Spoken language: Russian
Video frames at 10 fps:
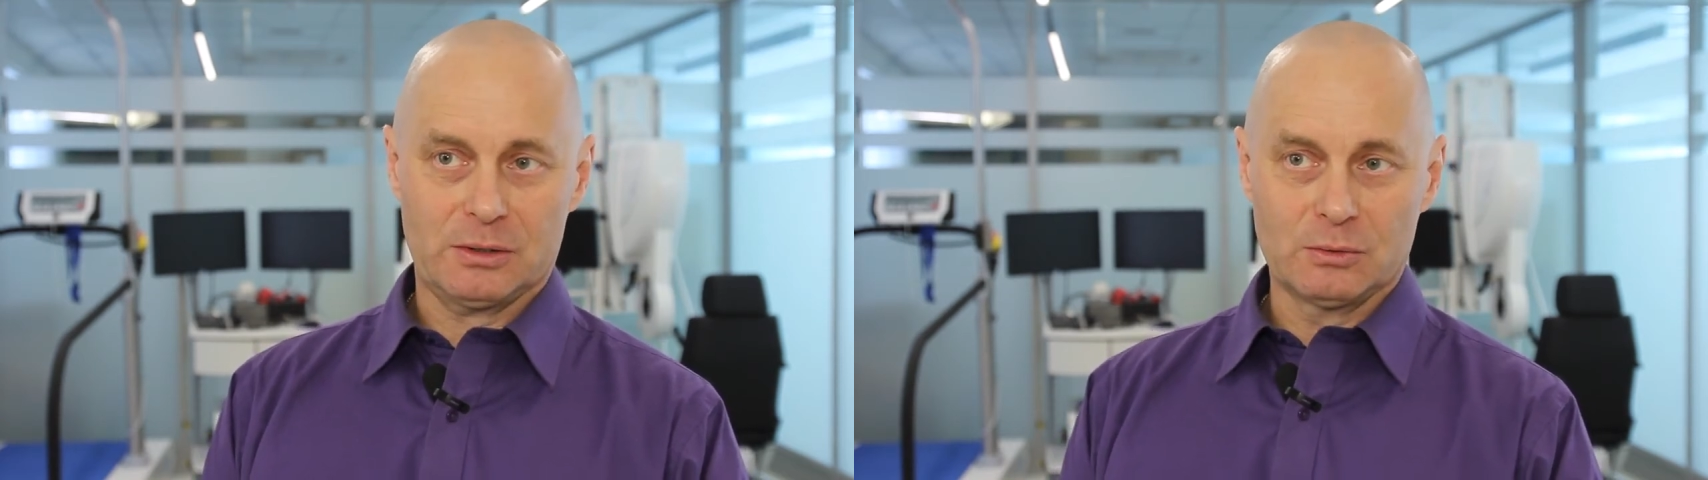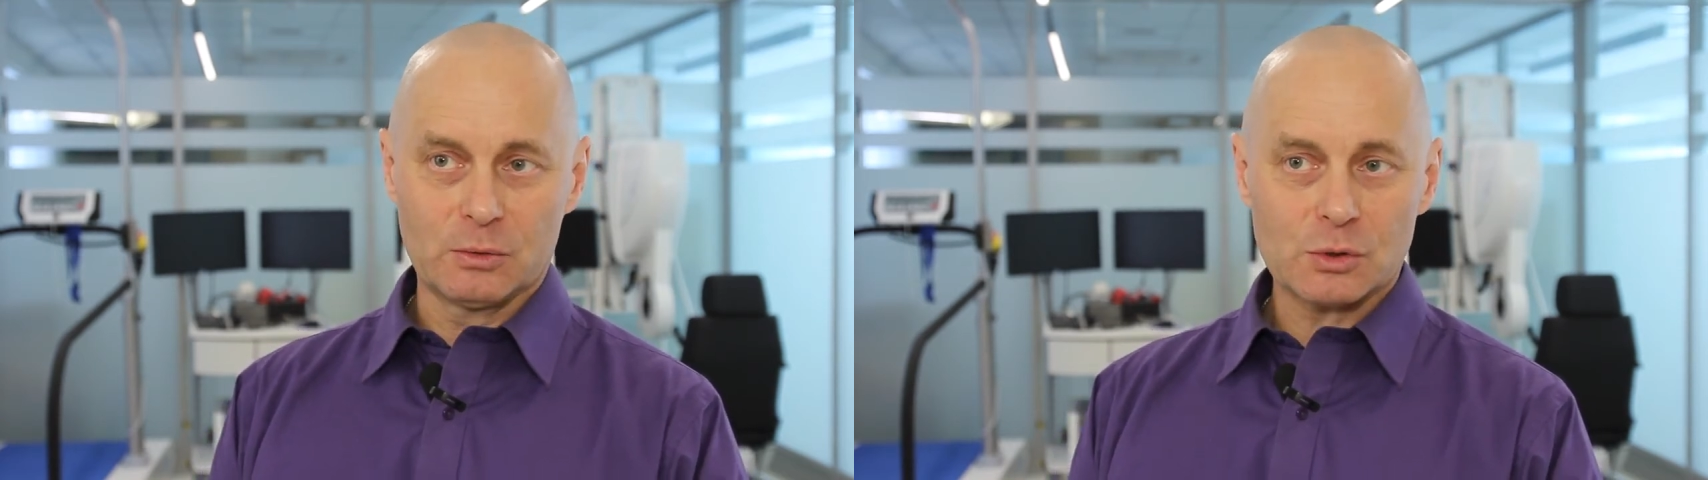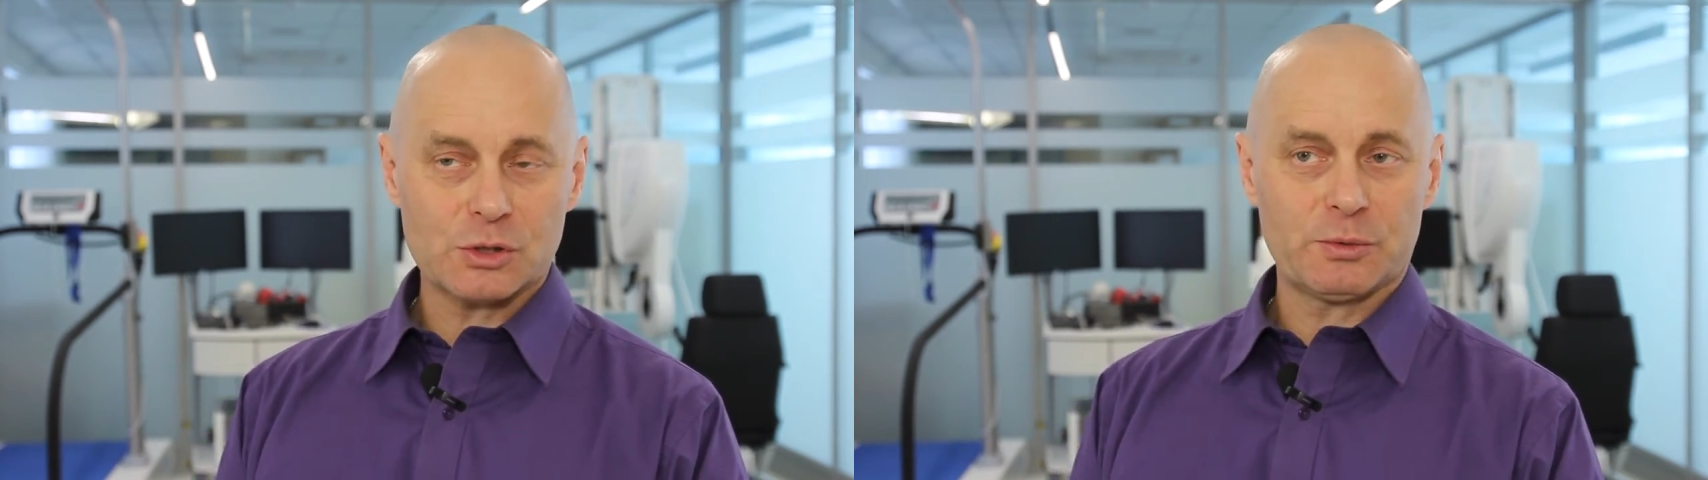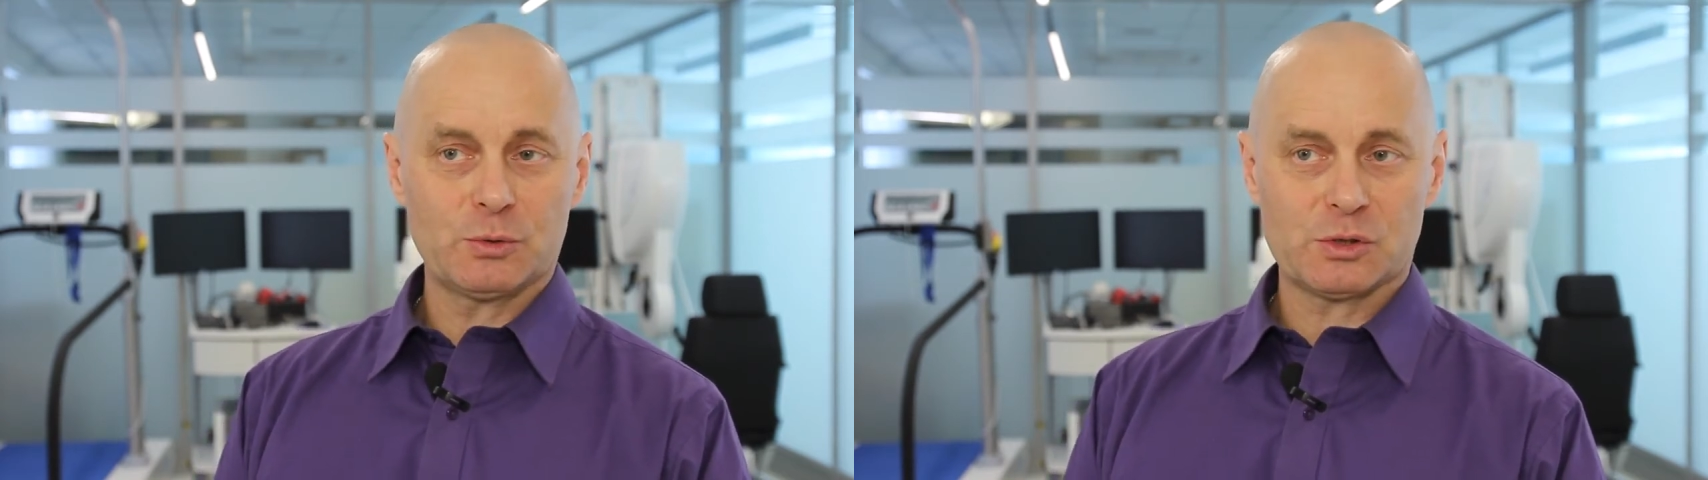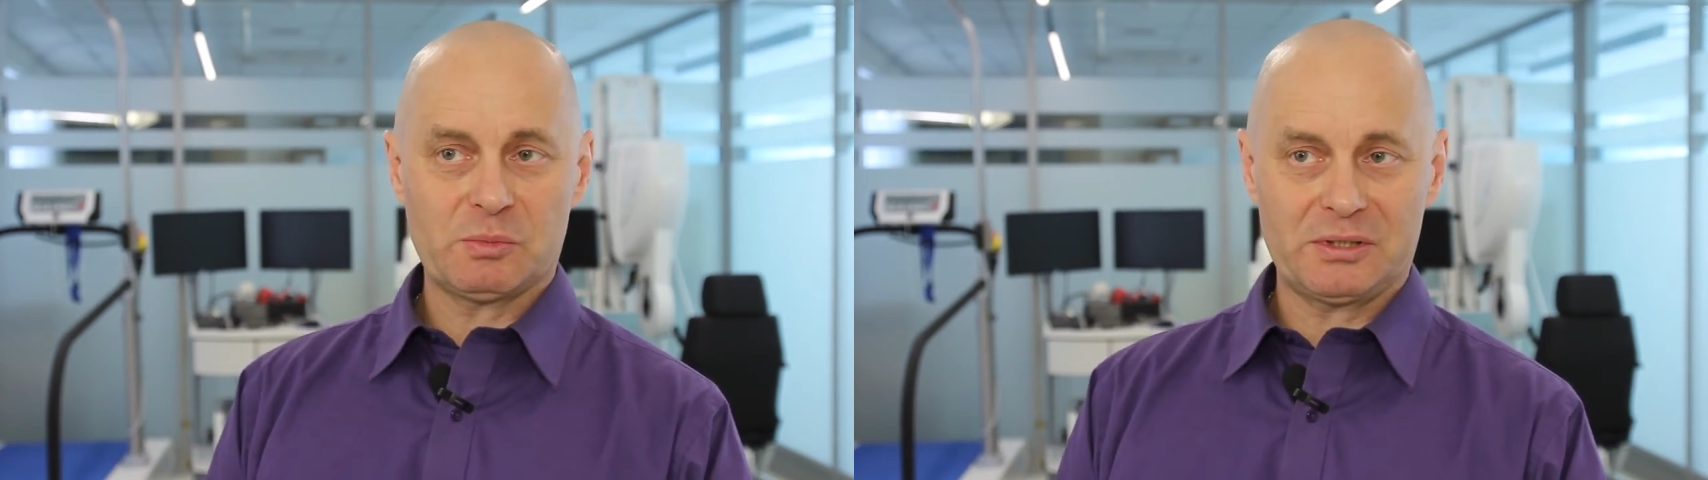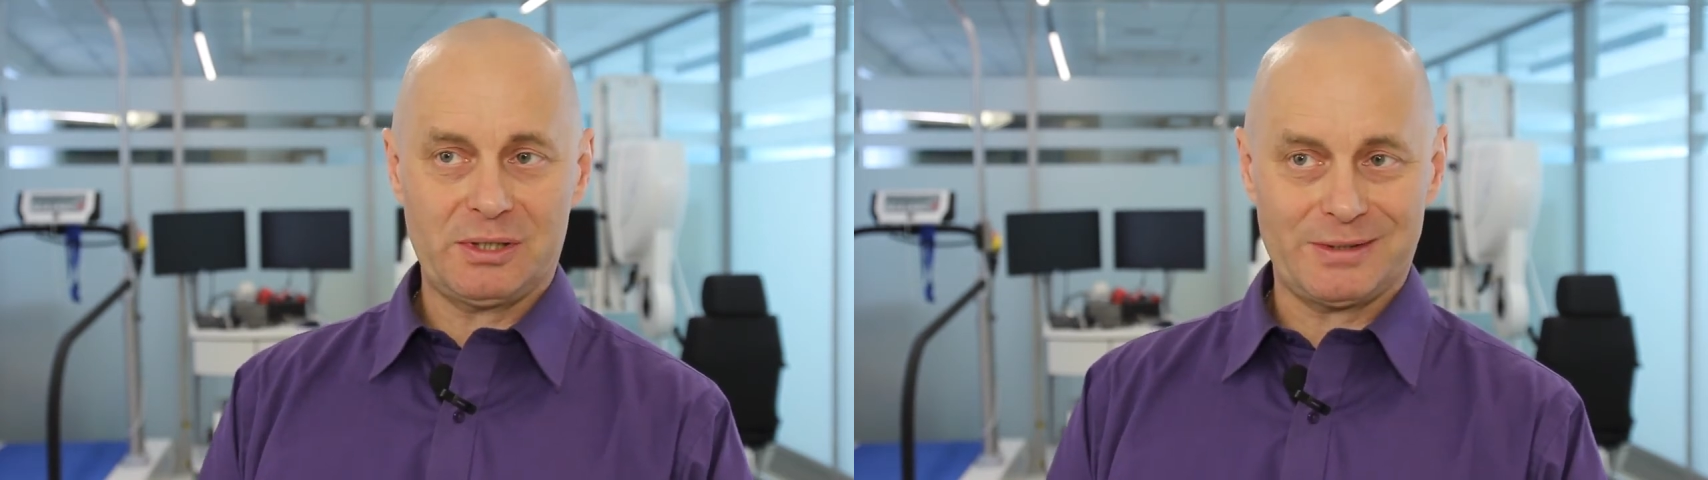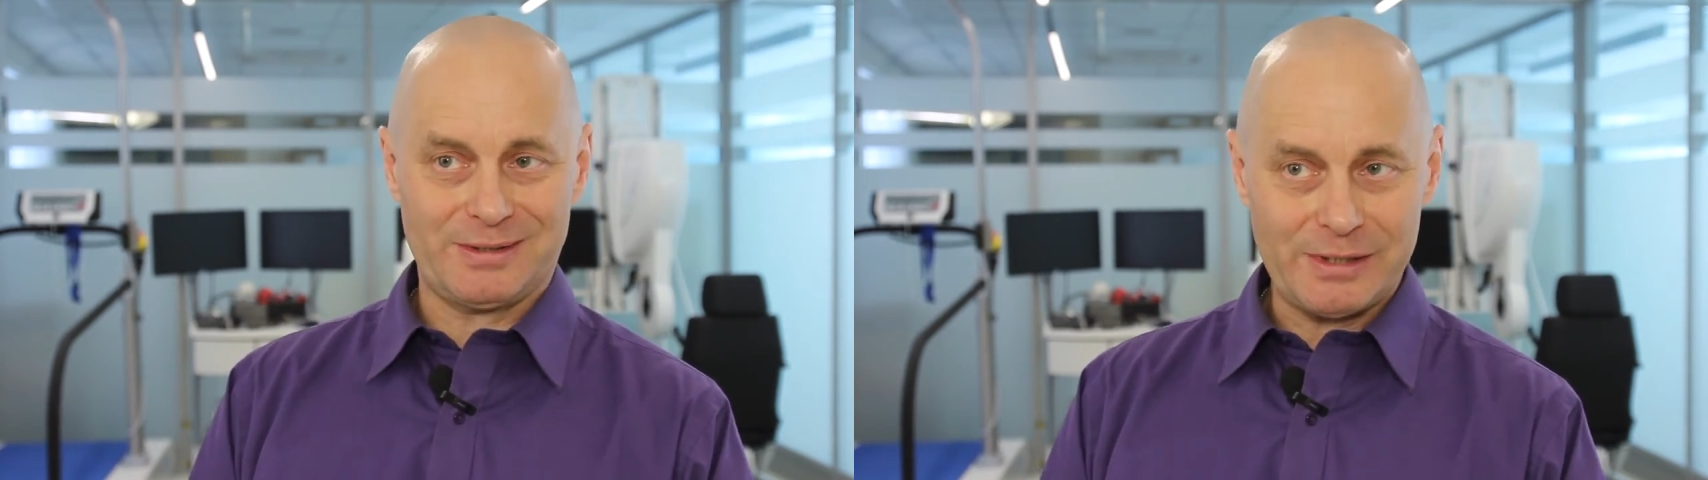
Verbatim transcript: должен предусмотреть